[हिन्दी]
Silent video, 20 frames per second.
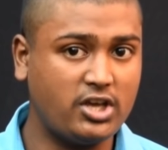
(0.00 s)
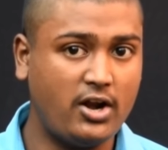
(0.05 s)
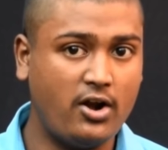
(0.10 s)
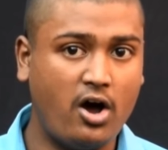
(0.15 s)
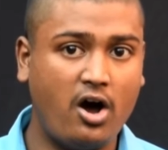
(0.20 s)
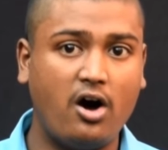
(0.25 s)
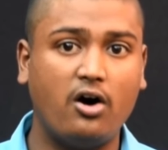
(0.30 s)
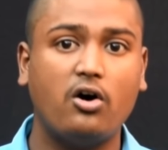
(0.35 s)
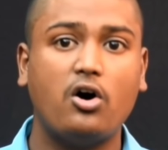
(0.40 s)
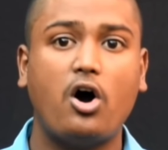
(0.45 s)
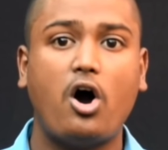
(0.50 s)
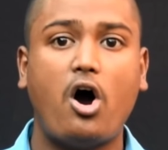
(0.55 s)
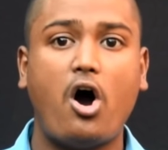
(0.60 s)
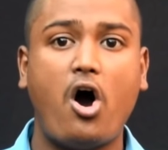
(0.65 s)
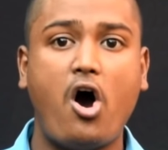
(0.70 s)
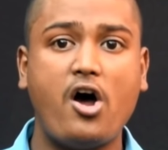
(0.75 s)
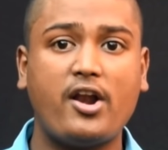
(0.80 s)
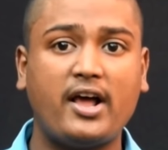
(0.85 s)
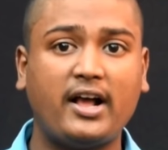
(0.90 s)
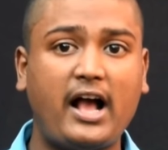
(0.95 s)
से 9,
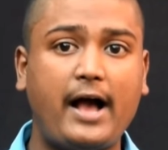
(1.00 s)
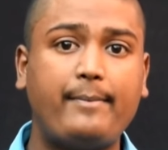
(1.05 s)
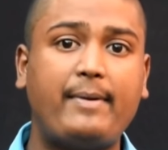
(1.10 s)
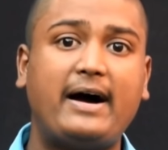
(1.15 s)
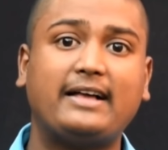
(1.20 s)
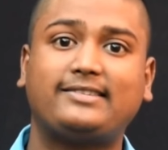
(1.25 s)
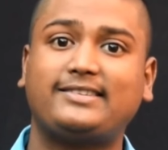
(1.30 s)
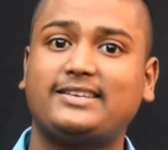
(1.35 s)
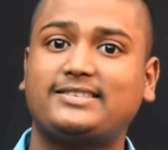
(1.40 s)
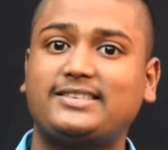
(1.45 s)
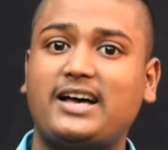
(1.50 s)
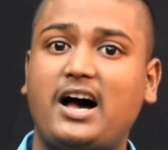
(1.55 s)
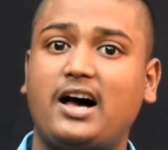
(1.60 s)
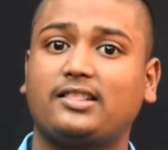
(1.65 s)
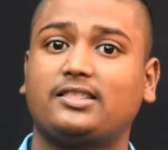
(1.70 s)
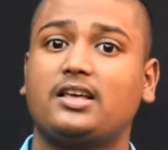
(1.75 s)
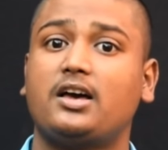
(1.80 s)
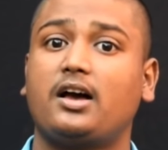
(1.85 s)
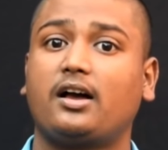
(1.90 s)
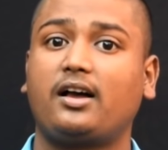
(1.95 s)
औरंगाबाद से
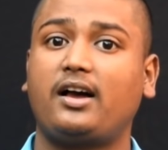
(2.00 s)
7,